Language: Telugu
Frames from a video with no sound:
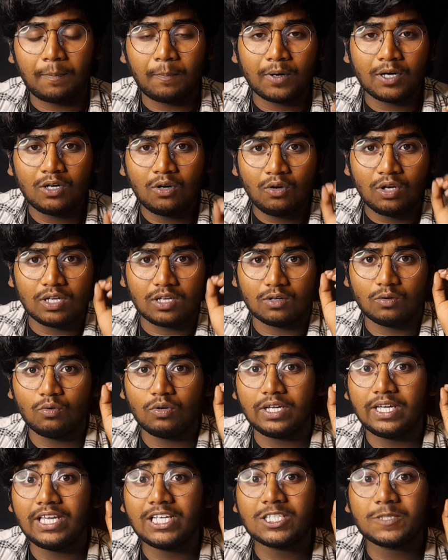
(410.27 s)
అప్పట్లో వీళ్ళు
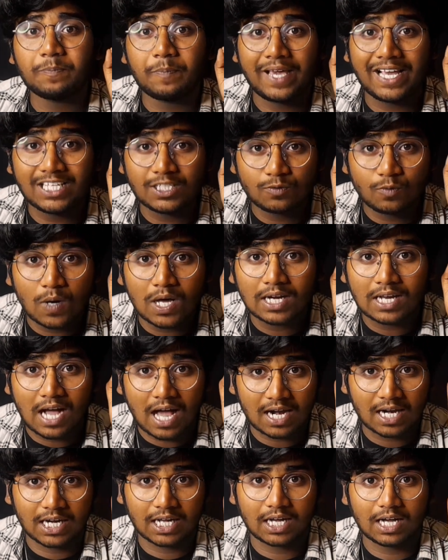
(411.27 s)
ఈ స్పేస్ వార్
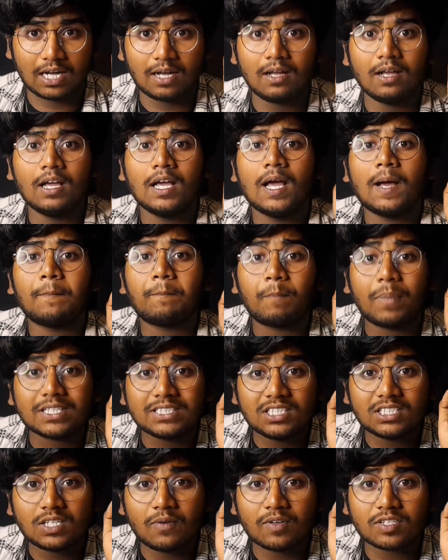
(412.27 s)
కారణంగా
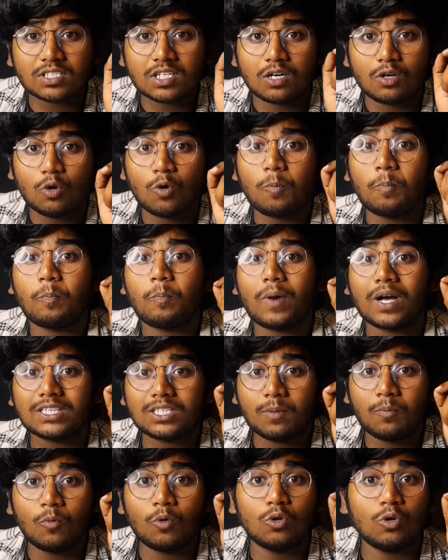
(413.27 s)
పది సంవత్సరాల్లో
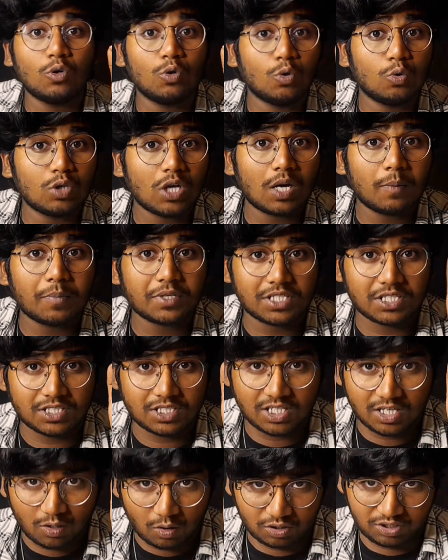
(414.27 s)
పదమూడు లూనార్
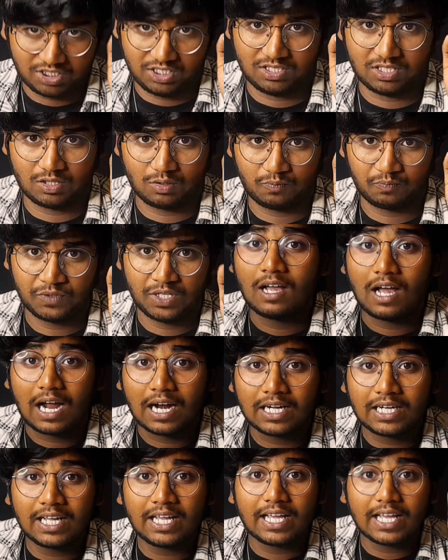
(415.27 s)
మిషన్స్ని లాంచ్ చేశారు
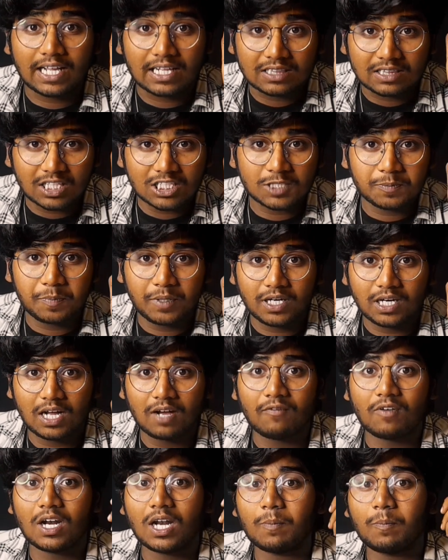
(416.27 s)
అంటే ఎంత
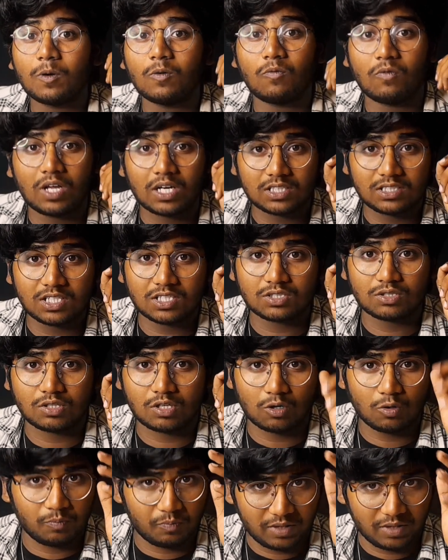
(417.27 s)
స్పీడ్గా వాళ్ళు అప్పుడు వర్క్ చేస్తున్నారో